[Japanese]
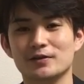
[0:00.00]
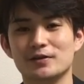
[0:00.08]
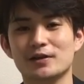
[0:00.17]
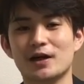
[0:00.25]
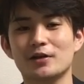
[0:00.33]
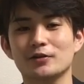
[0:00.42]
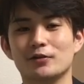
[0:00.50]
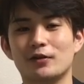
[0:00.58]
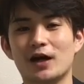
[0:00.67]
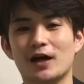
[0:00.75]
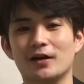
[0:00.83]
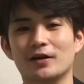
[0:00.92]
使うの
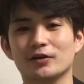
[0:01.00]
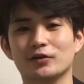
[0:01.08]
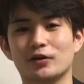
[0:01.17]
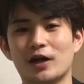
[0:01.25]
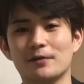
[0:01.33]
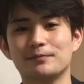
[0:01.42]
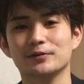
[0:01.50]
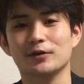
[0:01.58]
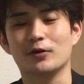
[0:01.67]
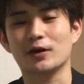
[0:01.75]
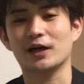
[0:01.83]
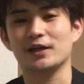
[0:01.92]
はトランプ
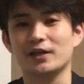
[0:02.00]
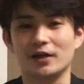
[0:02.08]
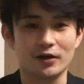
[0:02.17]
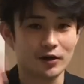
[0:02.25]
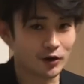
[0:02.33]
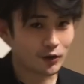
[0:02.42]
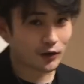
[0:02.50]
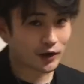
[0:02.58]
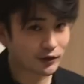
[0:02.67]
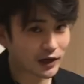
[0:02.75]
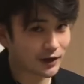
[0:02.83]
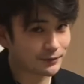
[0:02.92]
の他に
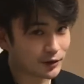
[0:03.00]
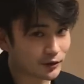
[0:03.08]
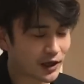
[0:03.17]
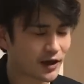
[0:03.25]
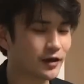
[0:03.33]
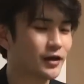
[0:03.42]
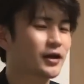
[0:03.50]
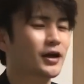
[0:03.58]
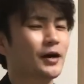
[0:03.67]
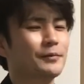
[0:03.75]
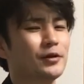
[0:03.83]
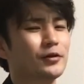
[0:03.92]
俺の髪の毛
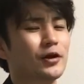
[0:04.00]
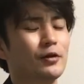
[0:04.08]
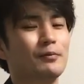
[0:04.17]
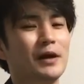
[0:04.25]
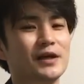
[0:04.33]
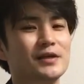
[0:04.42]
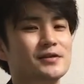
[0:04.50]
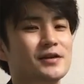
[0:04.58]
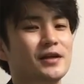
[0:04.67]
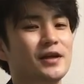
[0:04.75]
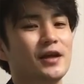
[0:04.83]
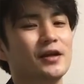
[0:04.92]
髪の毛を巻きつ
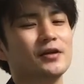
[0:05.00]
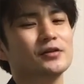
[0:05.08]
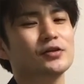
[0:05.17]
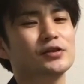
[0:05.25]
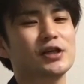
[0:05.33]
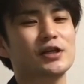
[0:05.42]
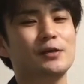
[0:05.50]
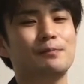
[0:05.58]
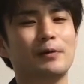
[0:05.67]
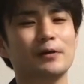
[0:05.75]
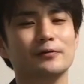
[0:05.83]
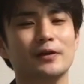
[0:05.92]
けてそして
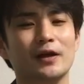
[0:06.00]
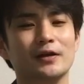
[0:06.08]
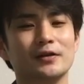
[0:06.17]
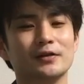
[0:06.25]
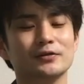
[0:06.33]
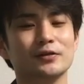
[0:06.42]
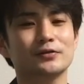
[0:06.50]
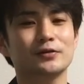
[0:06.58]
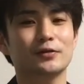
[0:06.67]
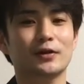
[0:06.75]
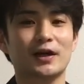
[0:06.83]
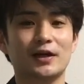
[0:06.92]
引っ張るんだそうす
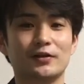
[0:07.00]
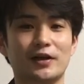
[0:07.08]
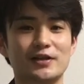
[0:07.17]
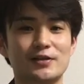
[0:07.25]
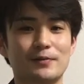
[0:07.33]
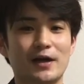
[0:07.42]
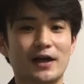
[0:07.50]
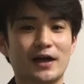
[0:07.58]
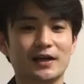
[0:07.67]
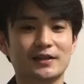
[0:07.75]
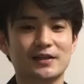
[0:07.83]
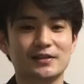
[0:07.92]
るとカードが1枚上
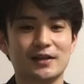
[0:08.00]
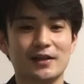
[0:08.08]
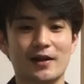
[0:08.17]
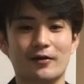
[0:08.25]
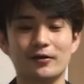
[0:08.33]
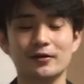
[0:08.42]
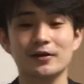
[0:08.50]
がってきただろう